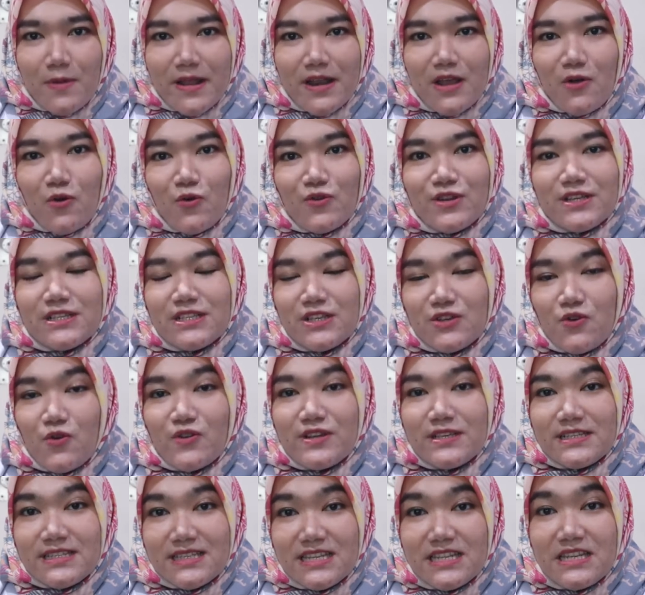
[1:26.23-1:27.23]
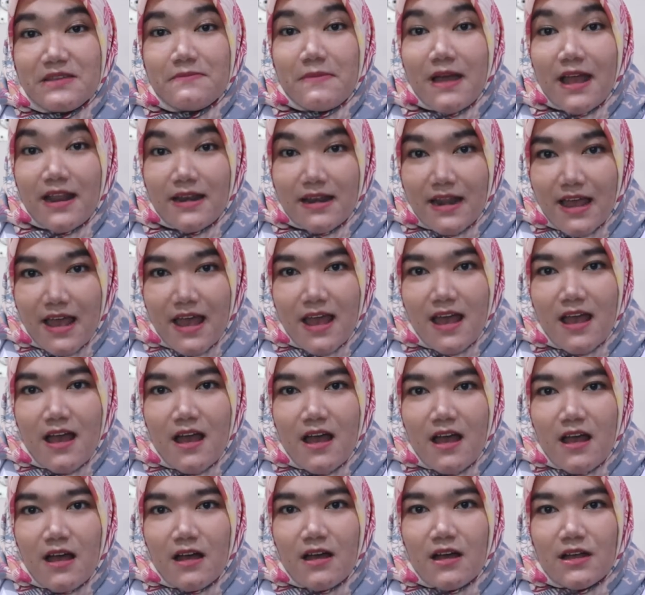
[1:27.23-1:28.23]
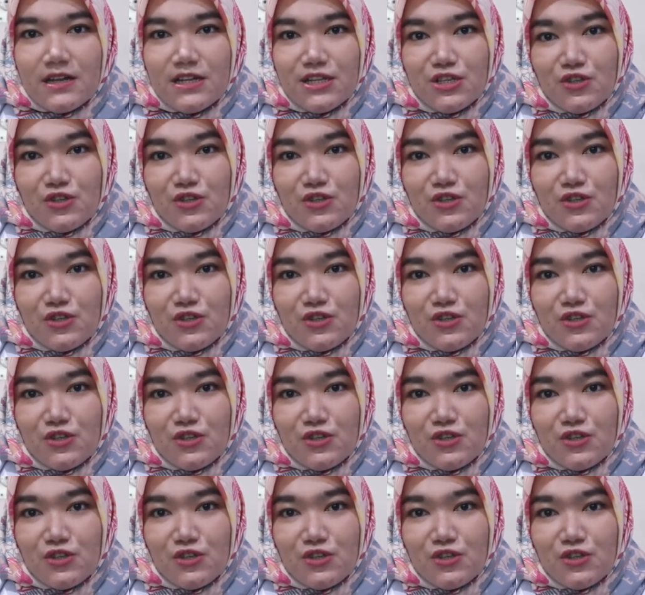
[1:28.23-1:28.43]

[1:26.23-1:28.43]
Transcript: pada kondisi-kondisi di mana uh,